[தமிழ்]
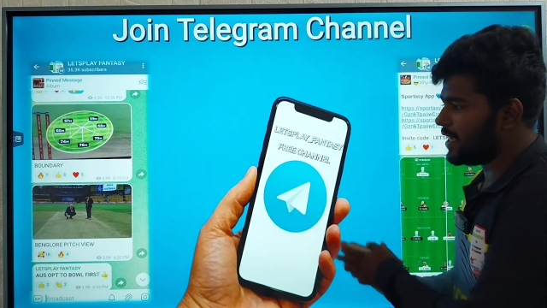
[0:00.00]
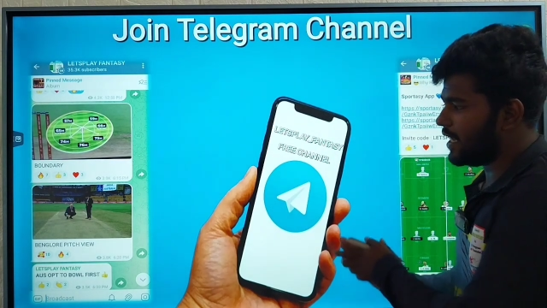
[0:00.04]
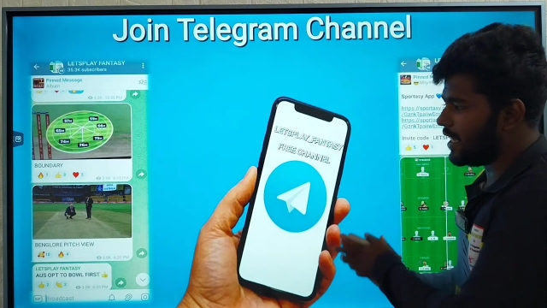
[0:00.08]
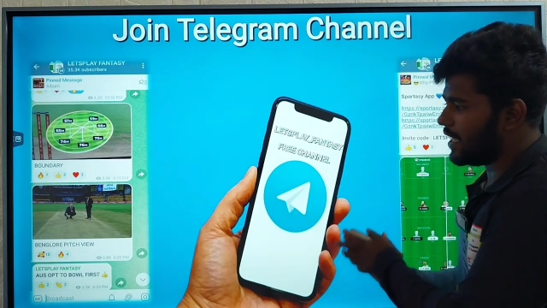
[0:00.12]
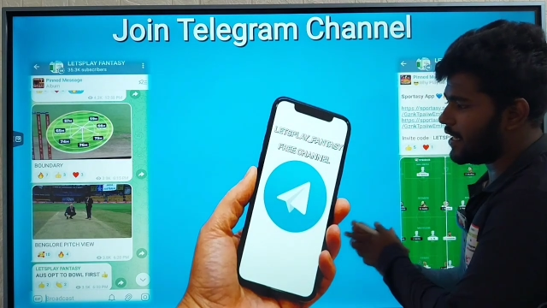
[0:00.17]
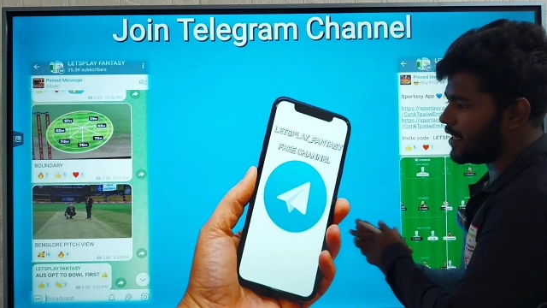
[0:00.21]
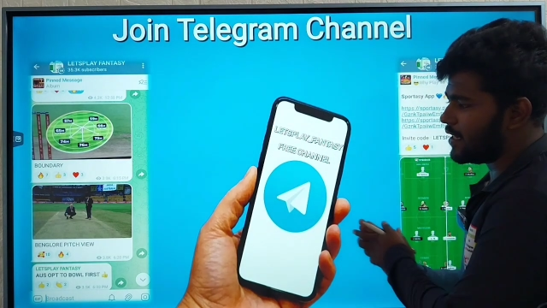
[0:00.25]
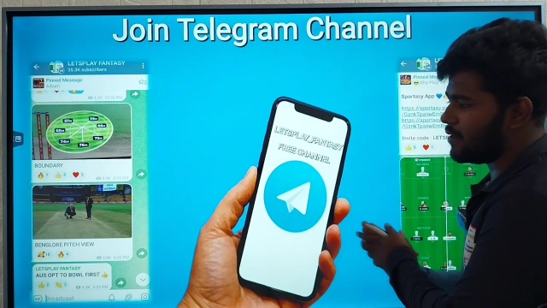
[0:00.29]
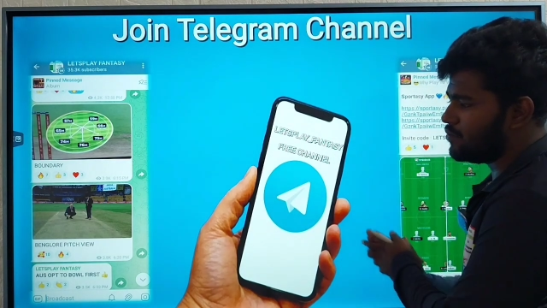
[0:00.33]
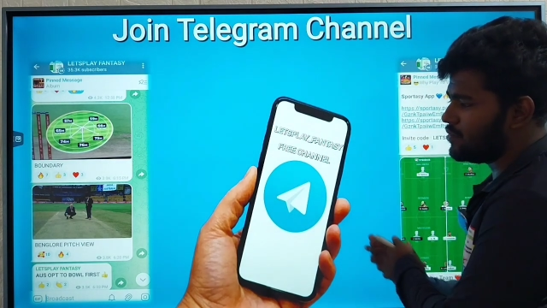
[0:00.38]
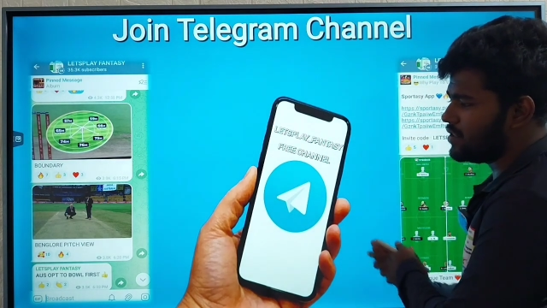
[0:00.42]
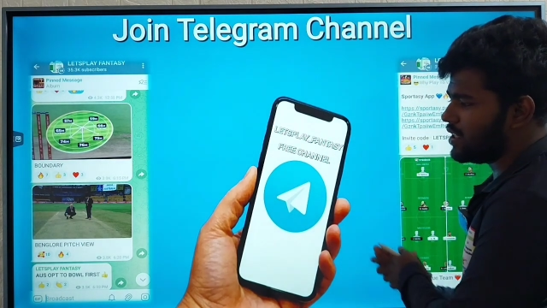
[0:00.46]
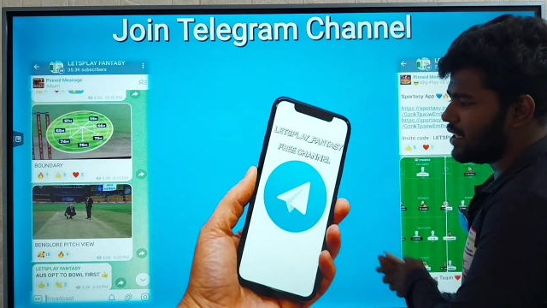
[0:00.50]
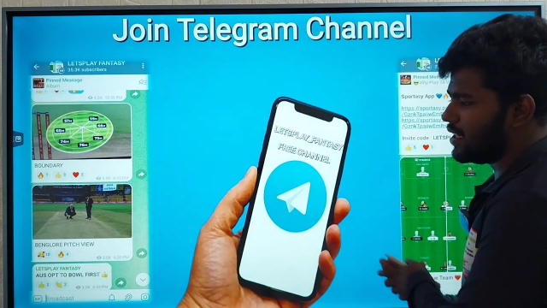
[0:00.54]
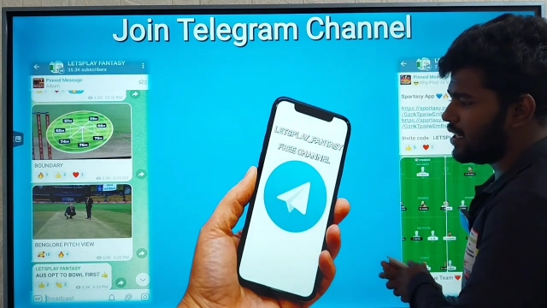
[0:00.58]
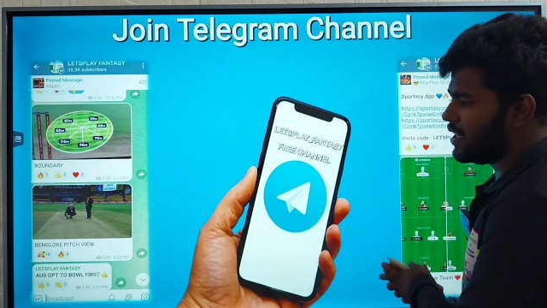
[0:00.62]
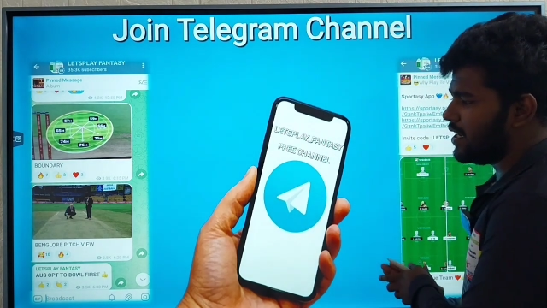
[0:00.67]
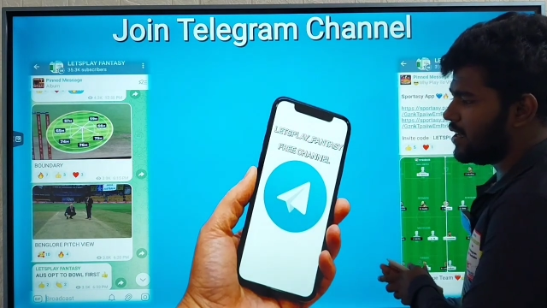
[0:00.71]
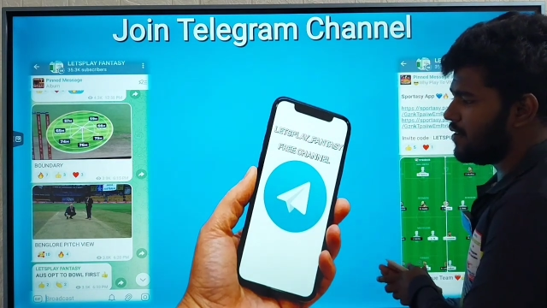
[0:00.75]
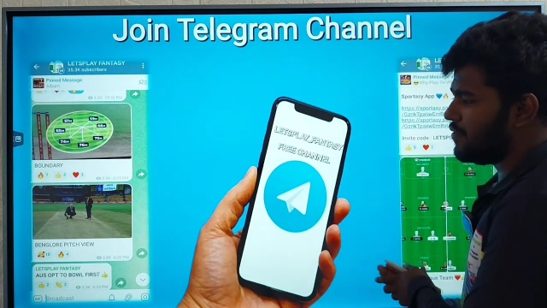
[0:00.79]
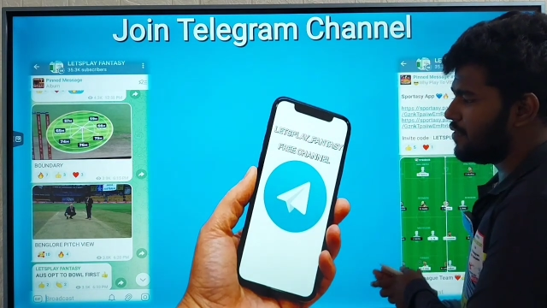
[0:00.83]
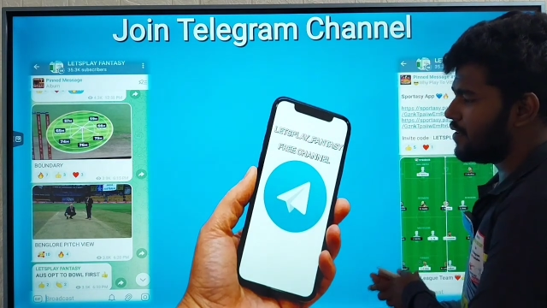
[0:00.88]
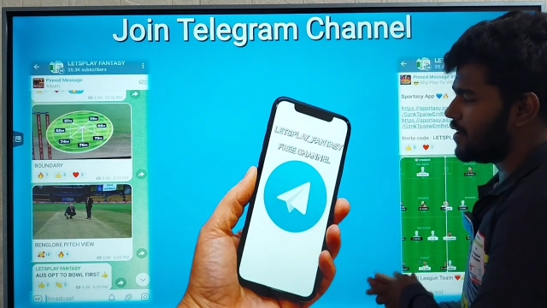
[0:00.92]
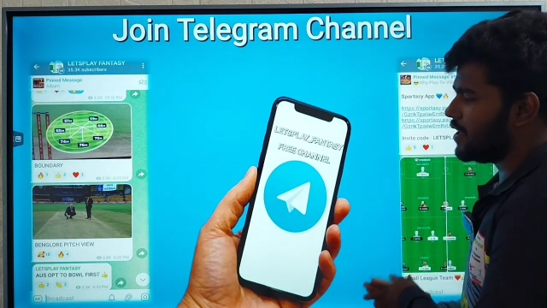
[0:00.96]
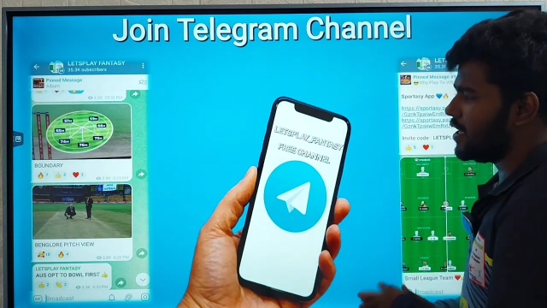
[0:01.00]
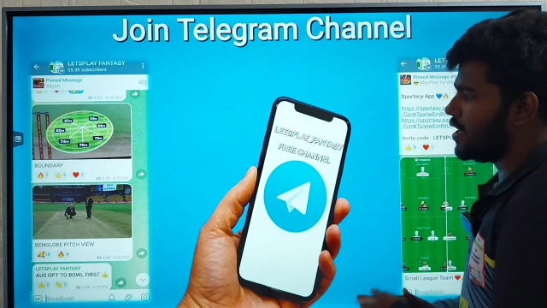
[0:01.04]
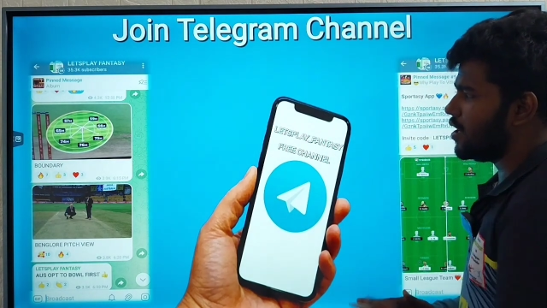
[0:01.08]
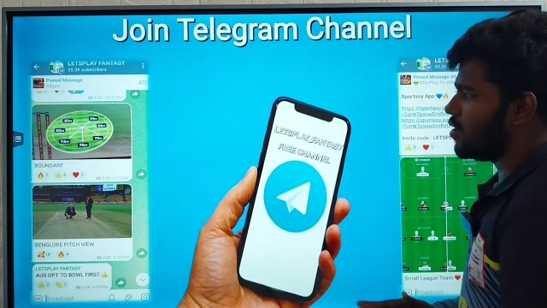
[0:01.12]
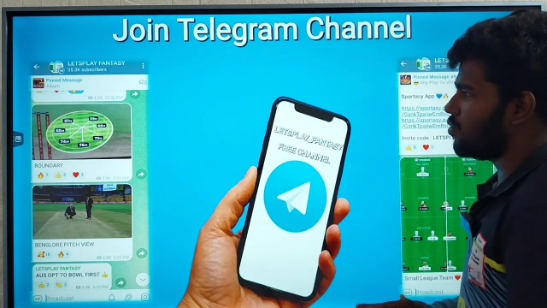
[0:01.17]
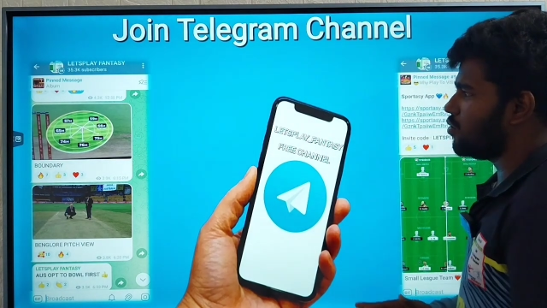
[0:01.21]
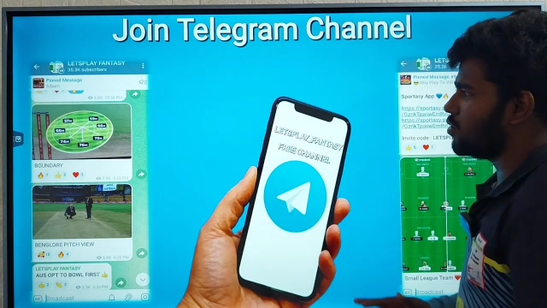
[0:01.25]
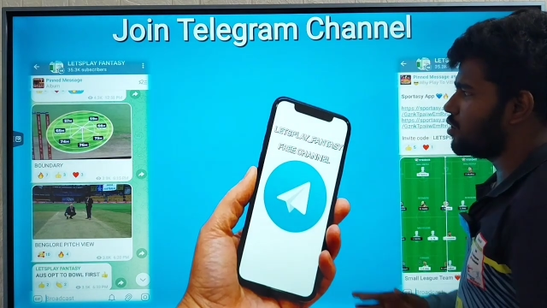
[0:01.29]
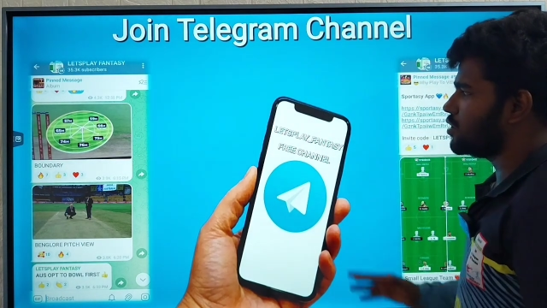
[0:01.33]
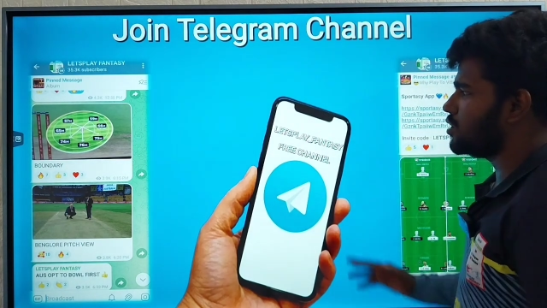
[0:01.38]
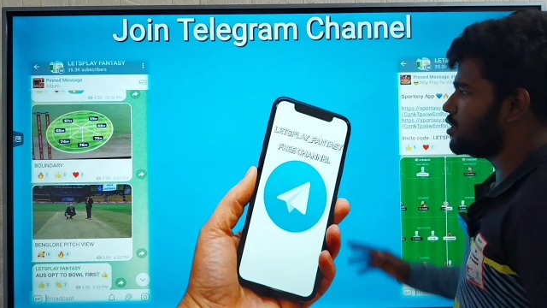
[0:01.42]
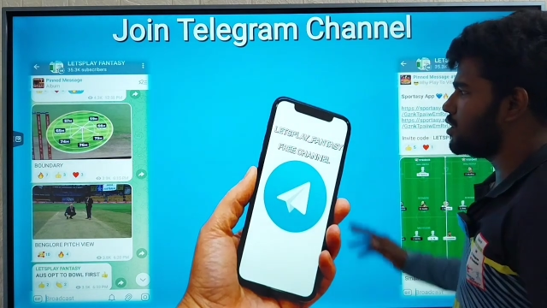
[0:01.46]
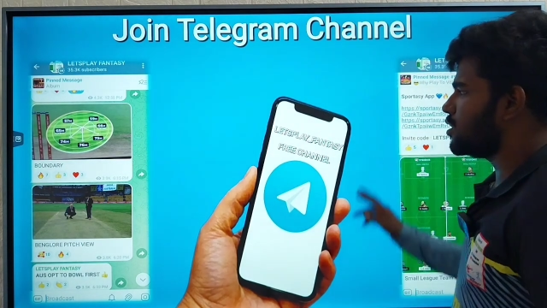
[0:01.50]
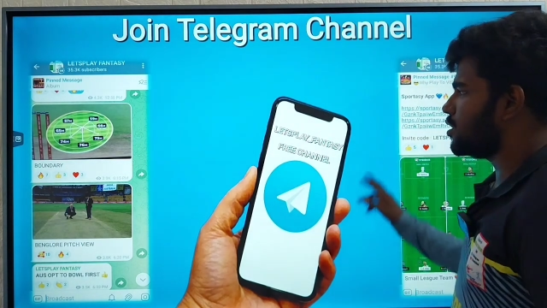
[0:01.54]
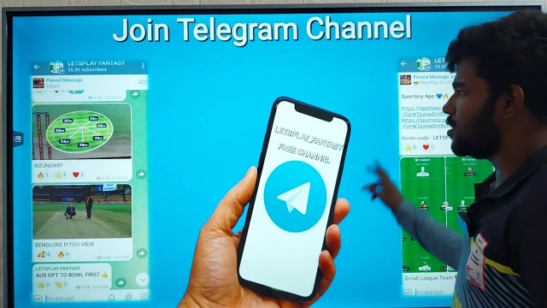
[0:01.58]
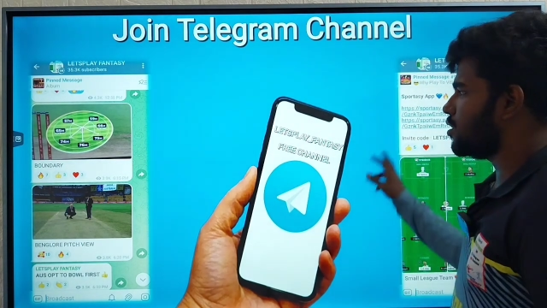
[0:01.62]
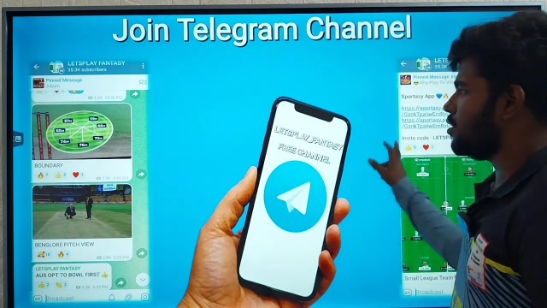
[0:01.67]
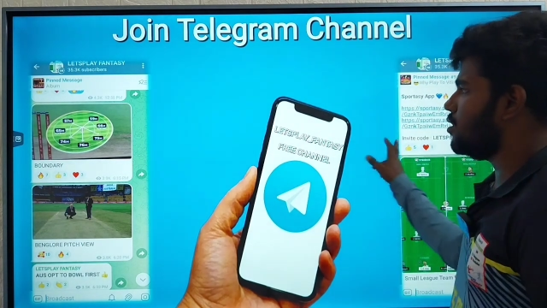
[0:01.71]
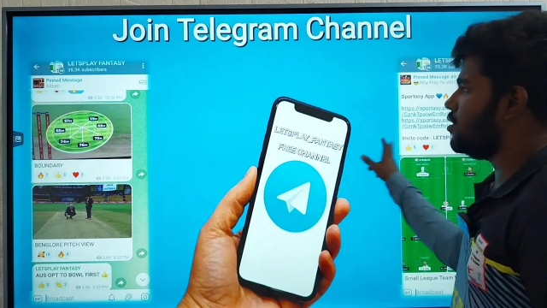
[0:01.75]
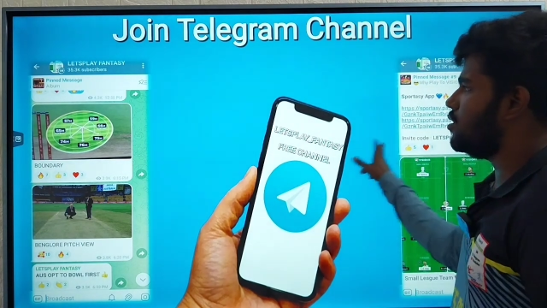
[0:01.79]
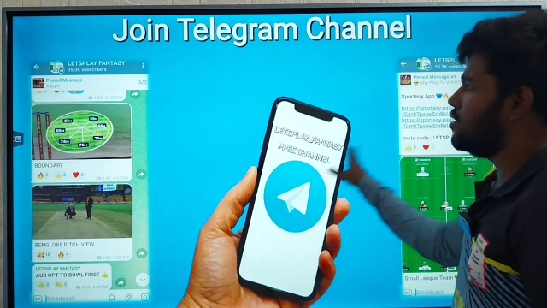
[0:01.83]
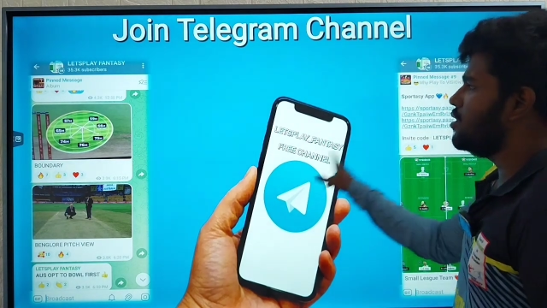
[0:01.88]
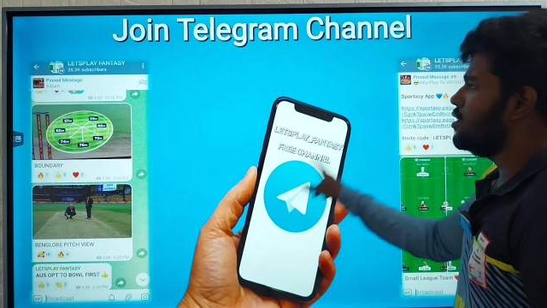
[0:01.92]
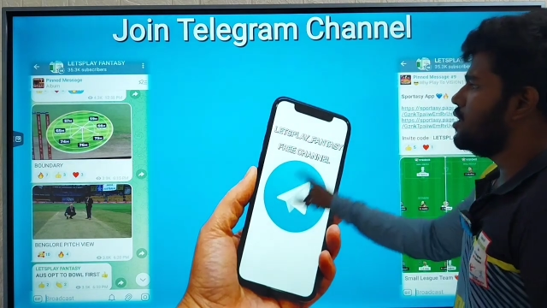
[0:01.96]
டெலகிராம் சேனல்ல ஃப்ரீயா கொடுத்துட்டு
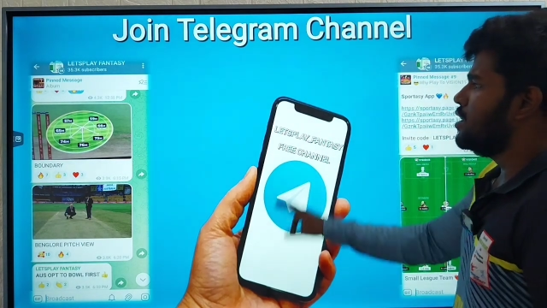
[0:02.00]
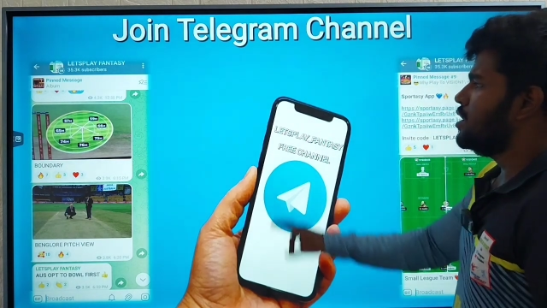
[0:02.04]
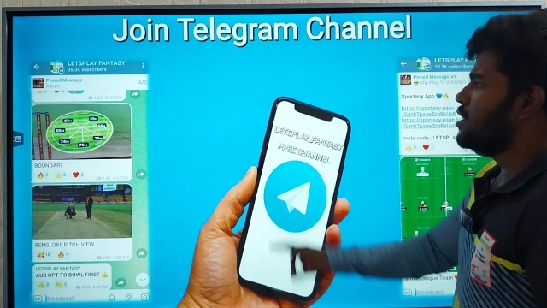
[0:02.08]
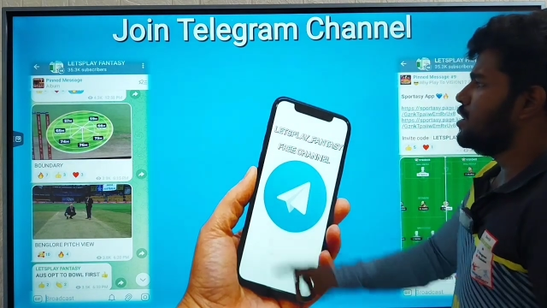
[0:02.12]
இருக்கோம்